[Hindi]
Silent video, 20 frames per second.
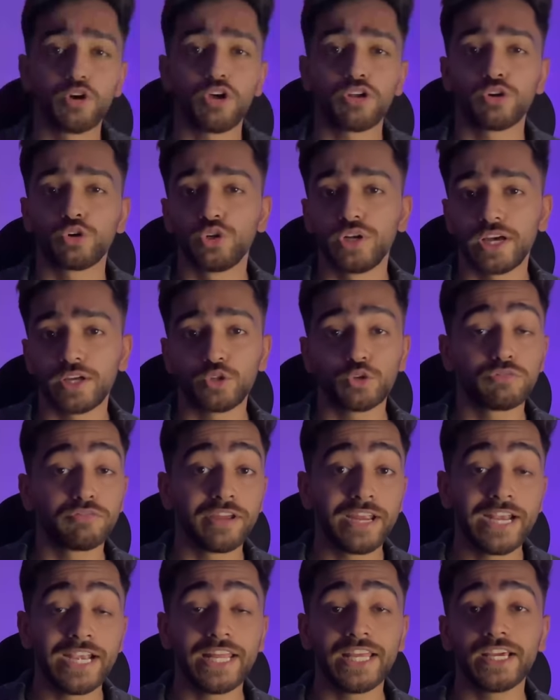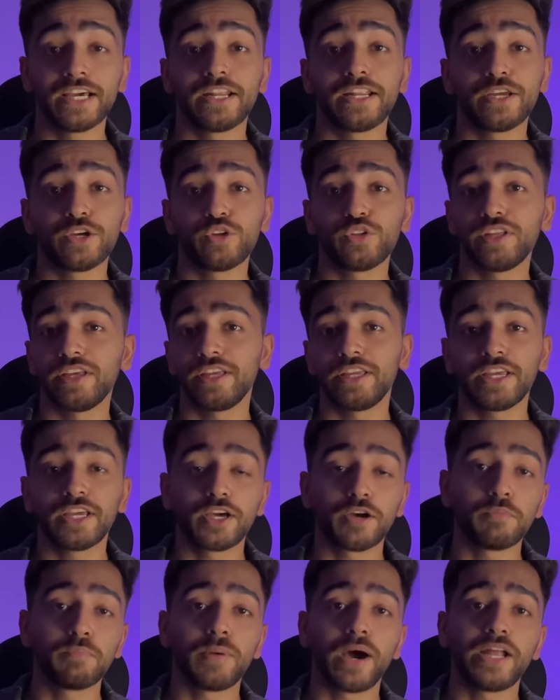और ओला तो वेट ही कर रहे होते हैं कि
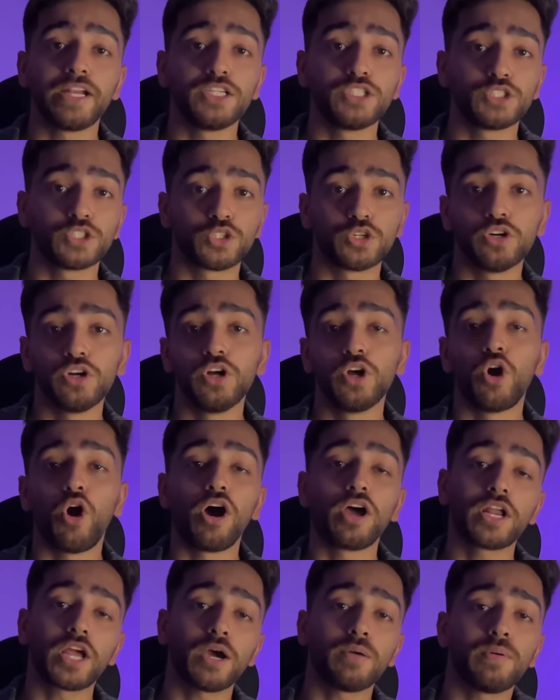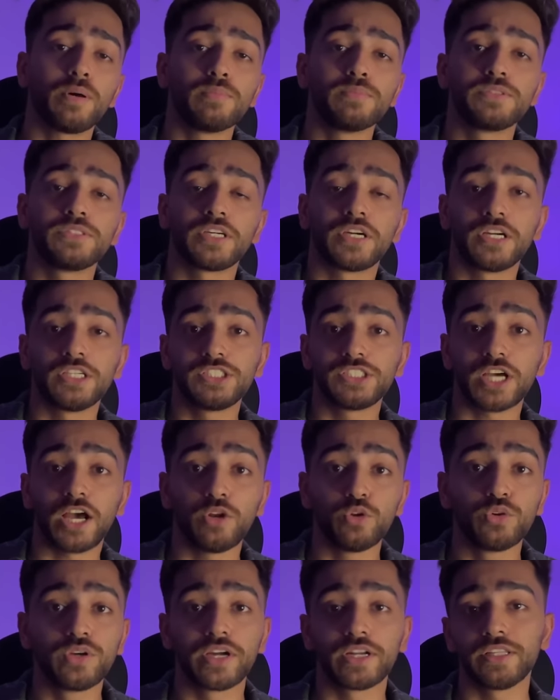कब बारिश हो और कब हम सर्च
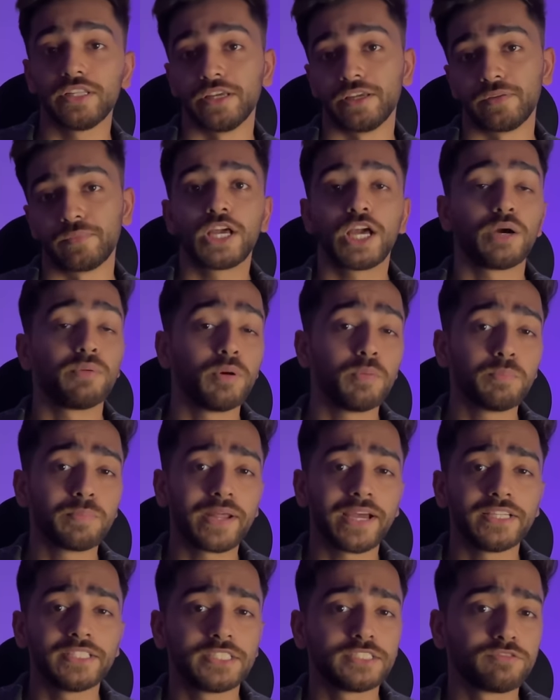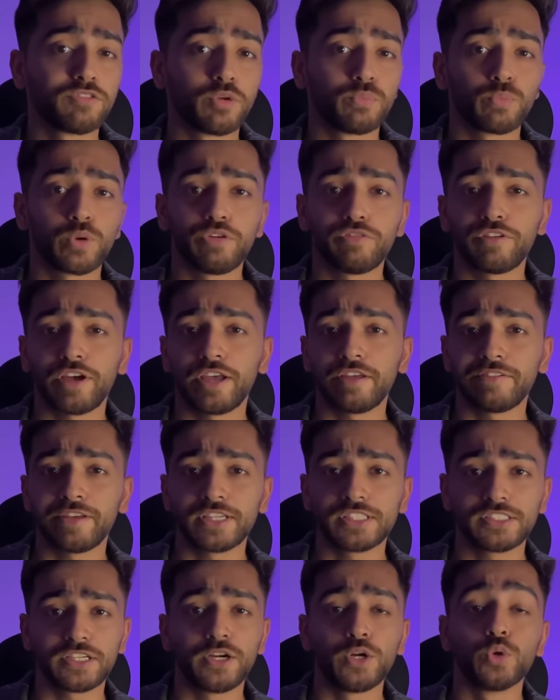चालू कर दें कब हम प्राइजेस वन
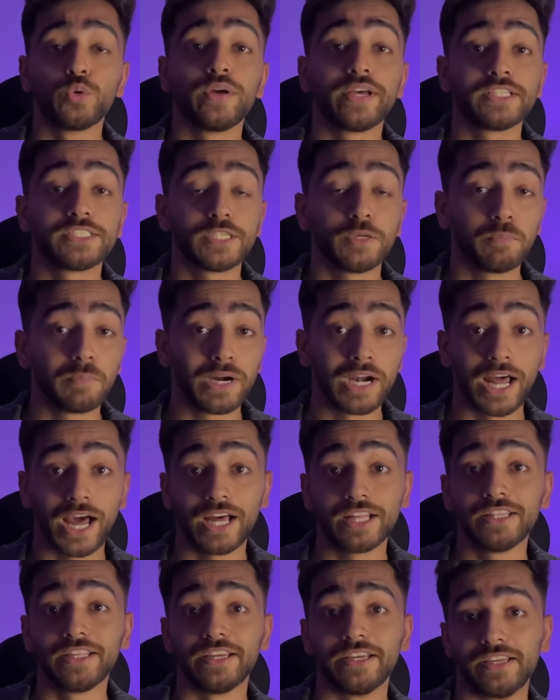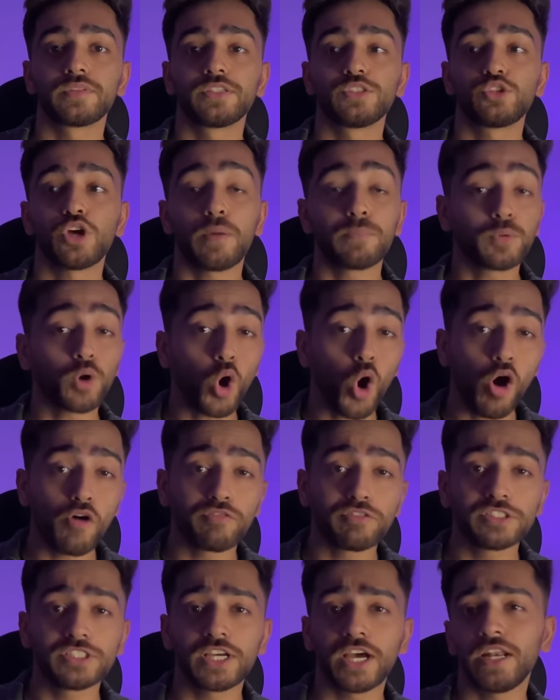या टू से बढ़ा दें सो आपको
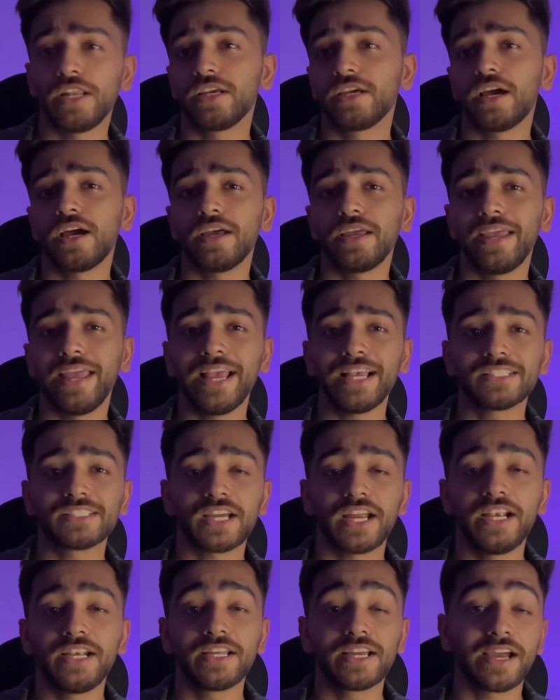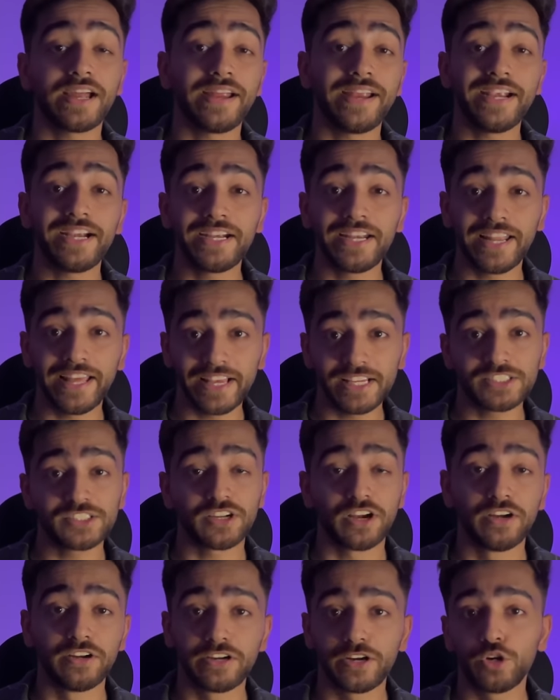ऑफिस जाने का एक साइड का एटलीस्ट
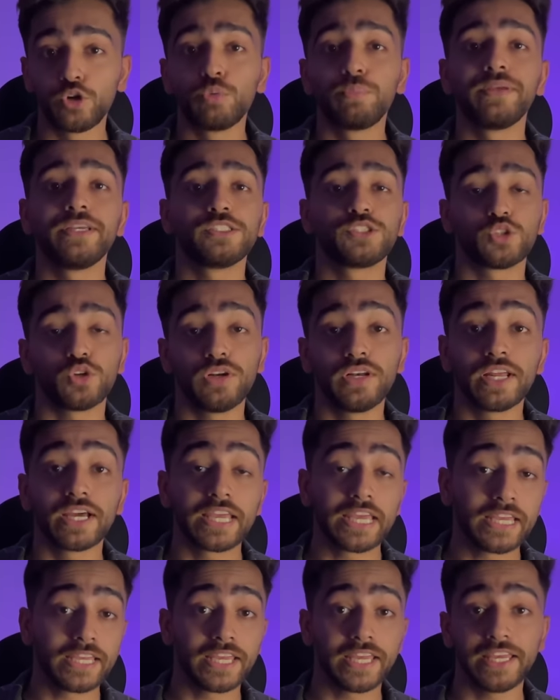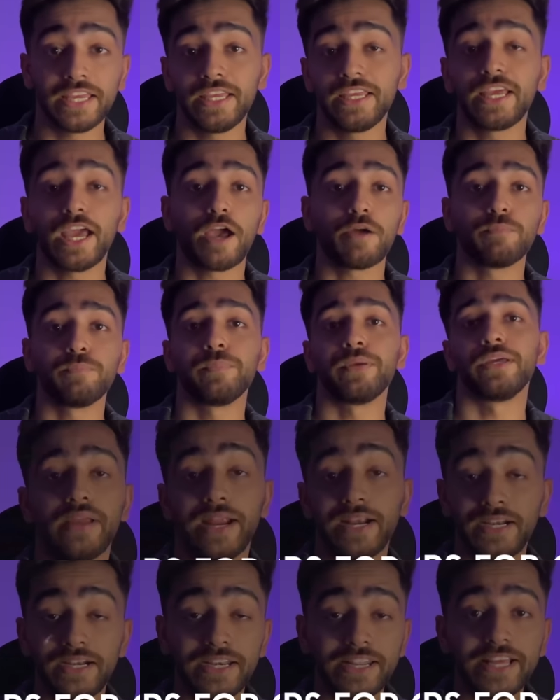हंड्रेड रुपीज़ तो लगेंगे ही कैब में
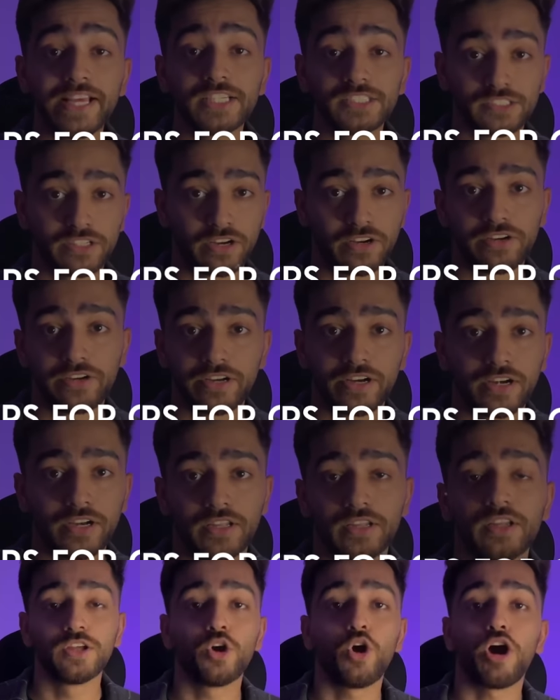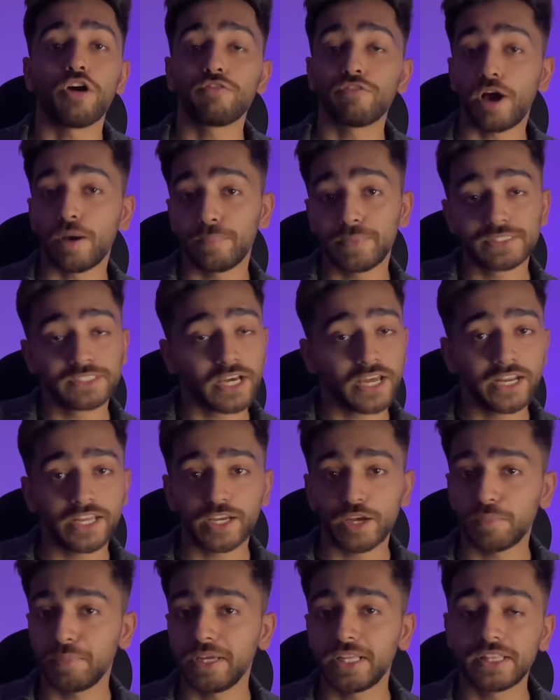एटलीस्ट हंड्रेड और वापस आने
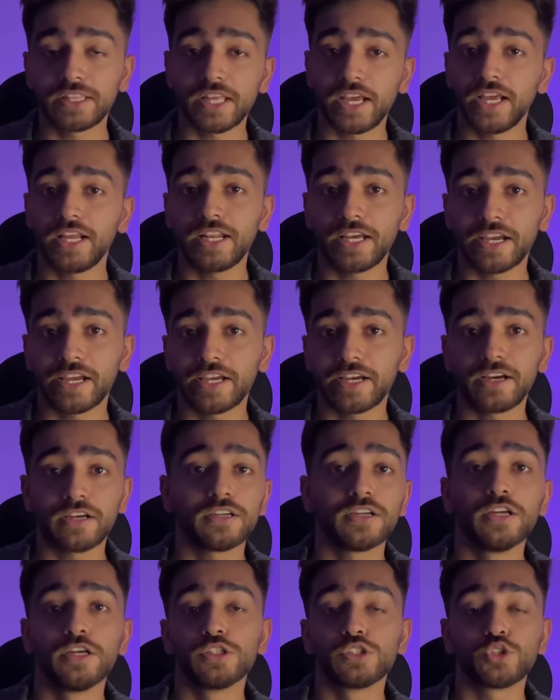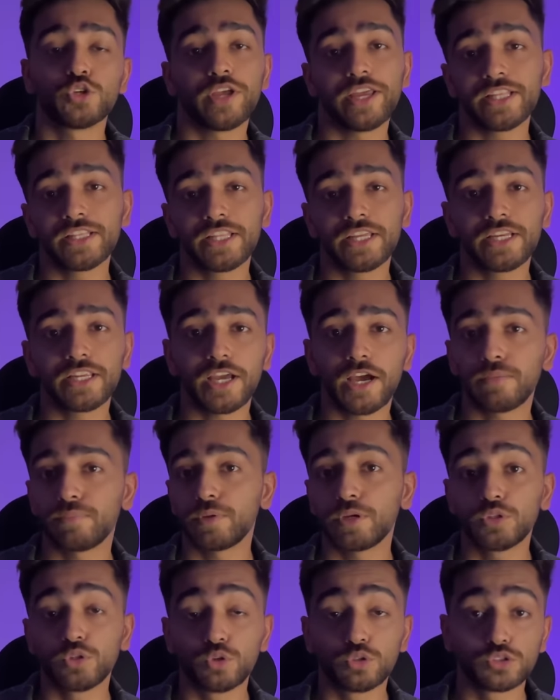का भी इतना ही लगेगा सो तो एक दिन का
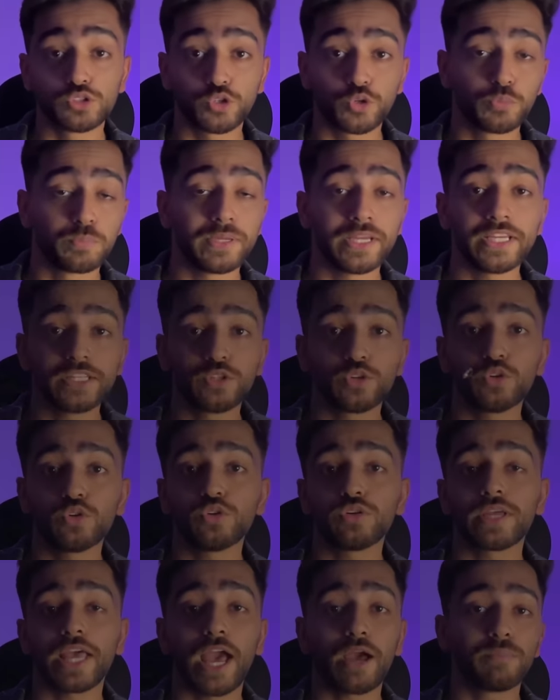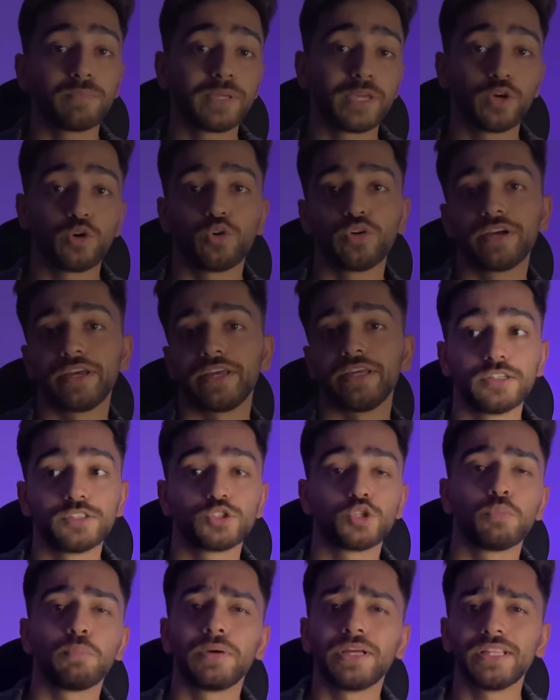आपका दो सौ रुपए तो कैब के हो गए
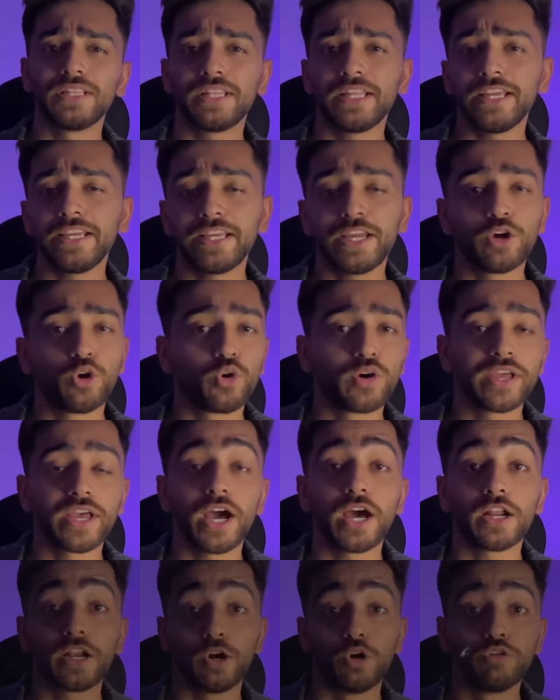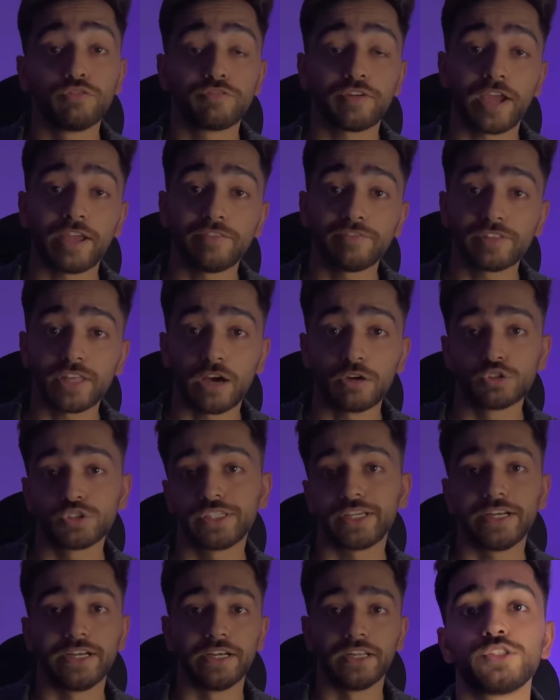सो मंथली ये हो गया अराउंड फाइव
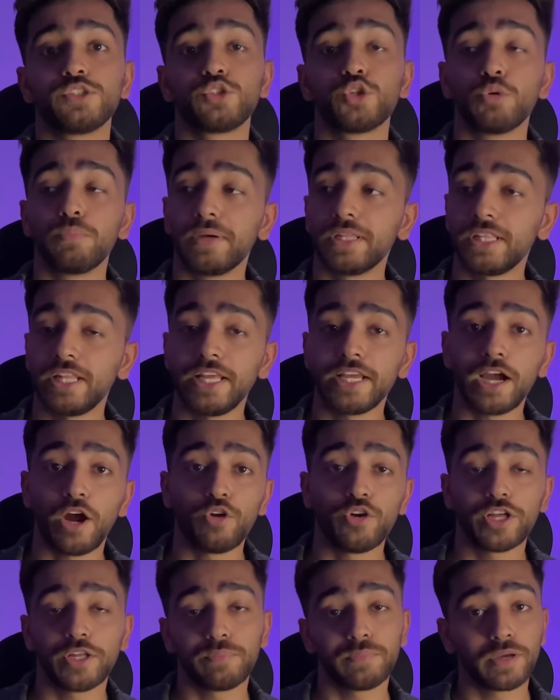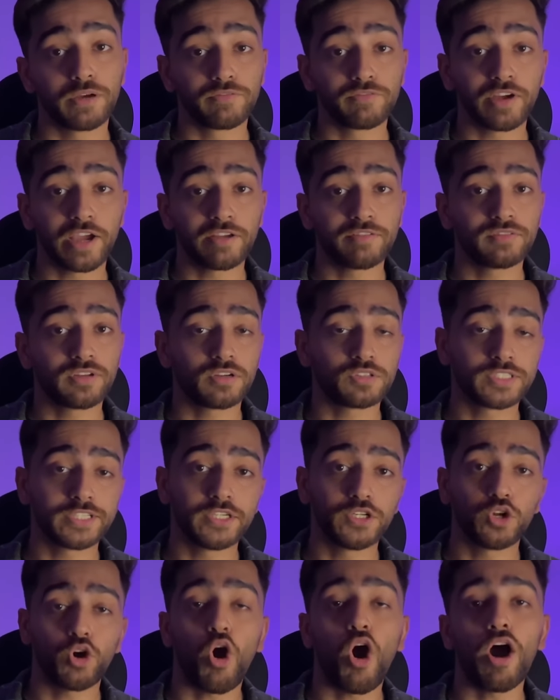थाउजेंड सो मंथली काउंटर में हम फाइव
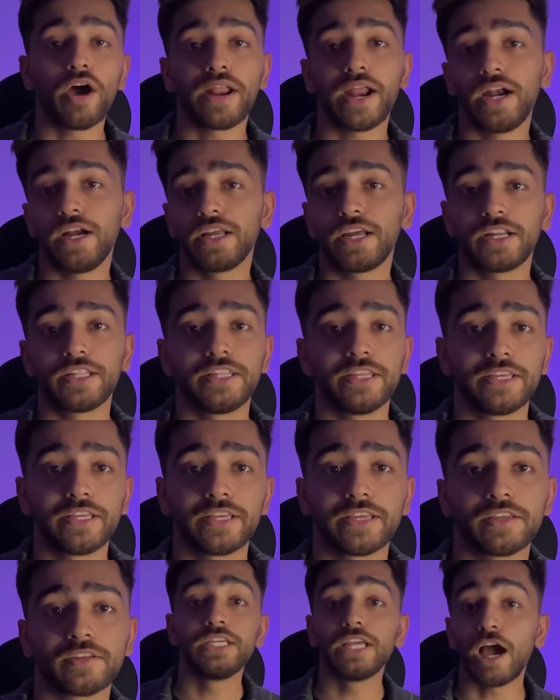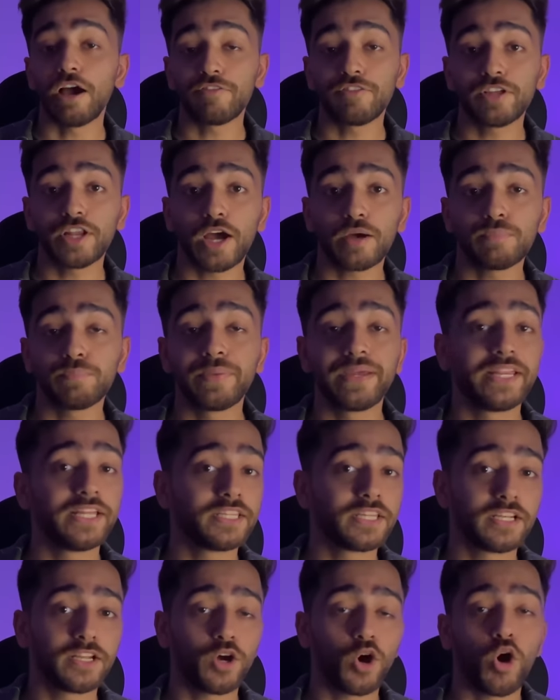थाउजेंड और एड कर देंगे या फिर आप मेरी
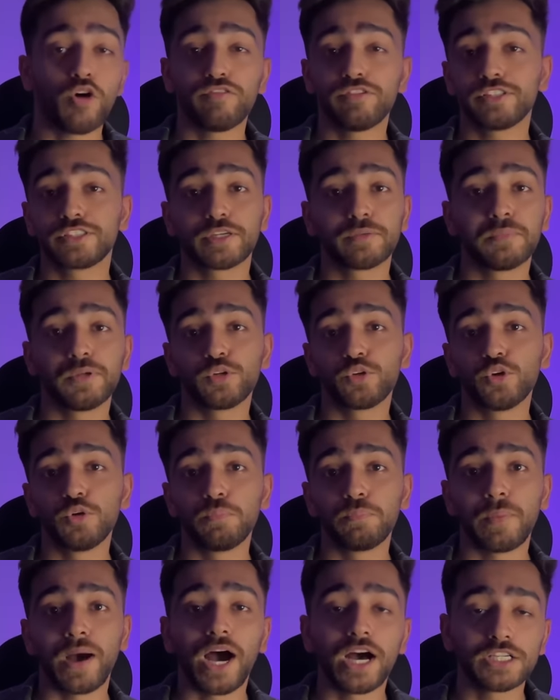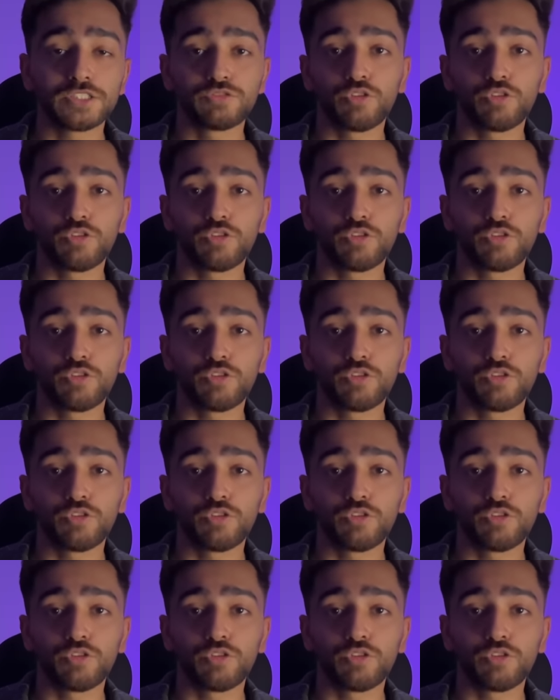तरह ऑफिस के बिल्कुल पास